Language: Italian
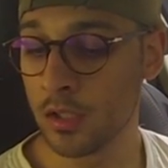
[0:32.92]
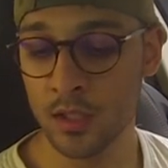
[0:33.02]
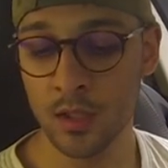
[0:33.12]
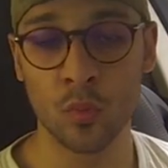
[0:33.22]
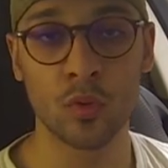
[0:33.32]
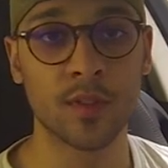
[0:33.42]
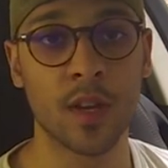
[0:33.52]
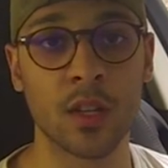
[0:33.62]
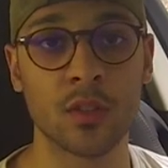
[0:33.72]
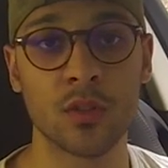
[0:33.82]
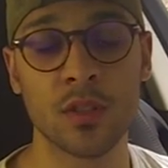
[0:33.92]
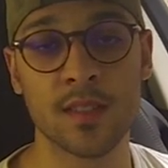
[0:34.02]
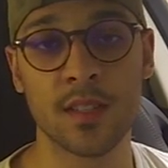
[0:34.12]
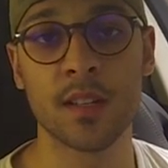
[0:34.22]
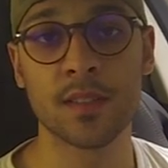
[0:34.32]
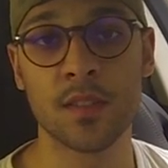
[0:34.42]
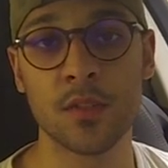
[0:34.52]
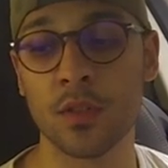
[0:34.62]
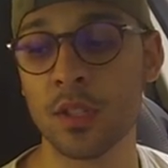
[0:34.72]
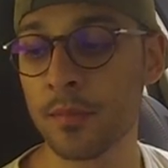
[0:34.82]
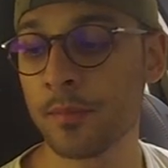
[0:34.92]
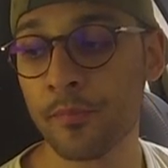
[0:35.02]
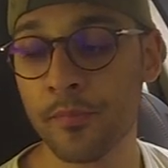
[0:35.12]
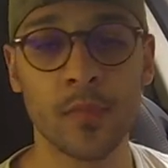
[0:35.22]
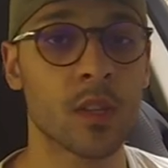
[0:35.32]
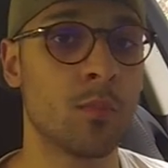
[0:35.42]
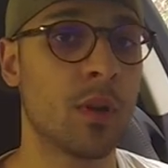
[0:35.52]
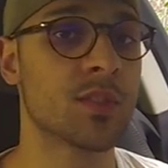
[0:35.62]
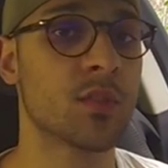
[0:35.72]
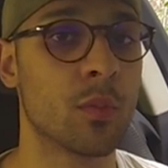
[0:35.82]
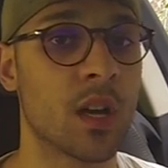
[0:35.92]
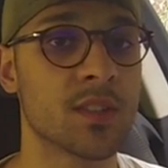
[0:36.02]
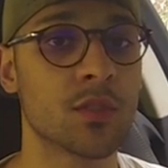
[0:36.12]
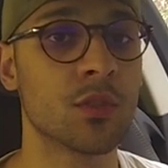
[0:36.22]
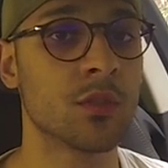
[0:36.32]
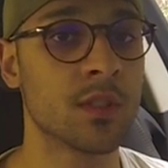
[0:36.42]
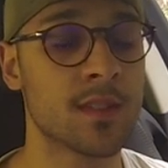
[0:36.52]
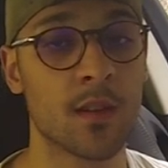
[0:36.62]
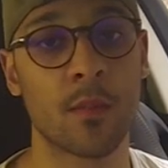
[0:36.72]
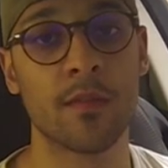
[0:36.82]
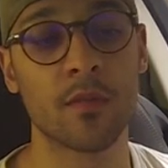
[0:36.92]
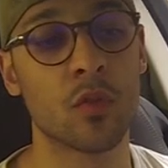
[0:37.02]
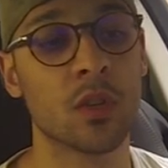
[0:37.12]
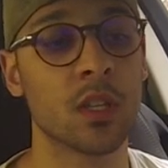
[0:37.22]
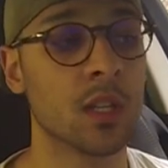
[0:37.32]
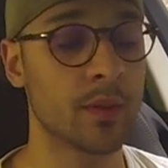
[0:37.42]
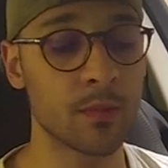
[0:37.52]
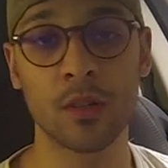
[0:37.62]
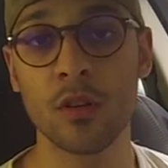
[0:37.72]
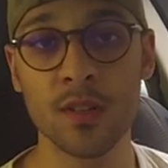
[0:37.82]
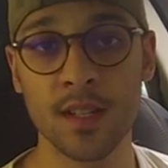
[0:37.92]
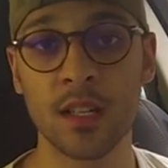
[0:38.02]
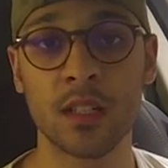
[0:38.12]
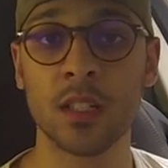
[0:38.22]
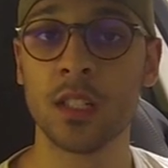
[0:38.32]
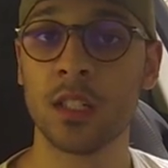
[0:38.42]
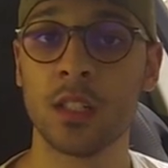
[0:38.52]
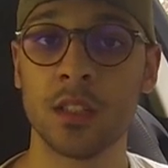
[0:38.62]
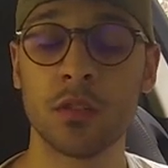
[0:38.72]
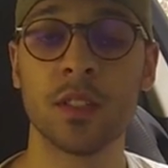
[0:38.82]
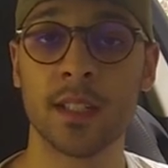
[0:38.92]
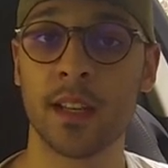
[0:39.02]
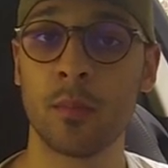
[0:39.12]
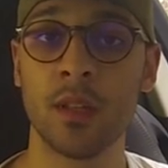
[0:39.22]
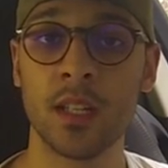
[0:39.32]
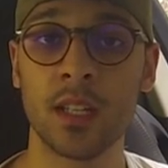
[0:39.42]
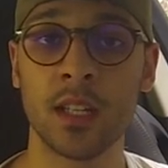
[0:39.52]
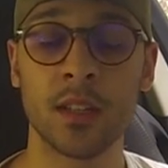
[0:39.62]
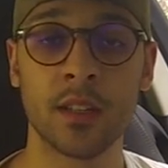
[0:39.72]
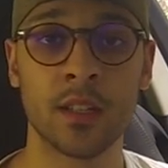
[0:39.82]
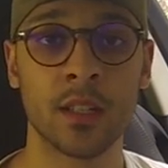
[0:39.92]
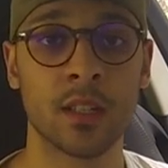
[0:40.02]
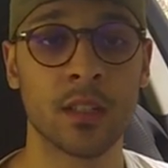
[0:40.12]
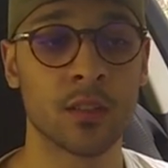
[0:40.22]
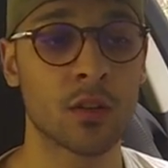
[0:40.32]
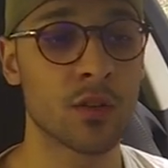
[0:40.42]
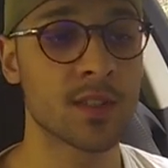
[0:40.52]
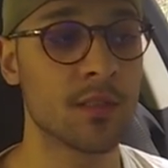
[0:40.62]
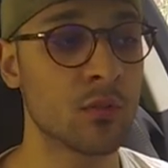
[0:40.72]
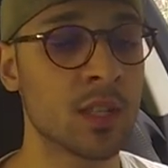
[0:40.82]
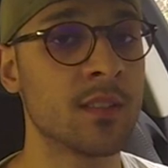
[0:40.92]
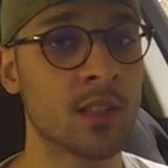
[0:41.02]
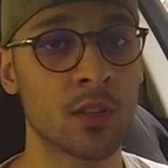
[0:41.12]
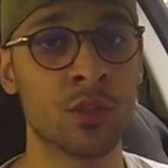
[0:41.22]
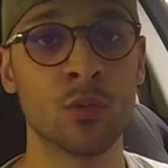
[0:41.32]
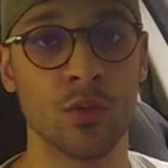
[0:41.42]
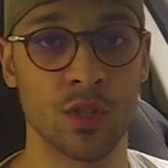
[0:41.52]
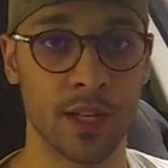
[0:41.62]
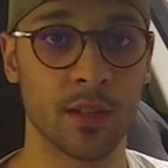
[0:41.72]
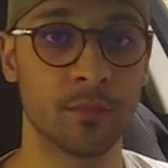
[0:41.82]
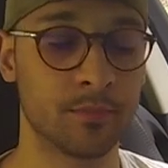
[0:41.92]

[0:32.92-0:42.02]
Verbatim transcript: il montaggio, l'installazione, passo passo, insieme a voi. Prima cosa dovete capire cosa volete raggiungere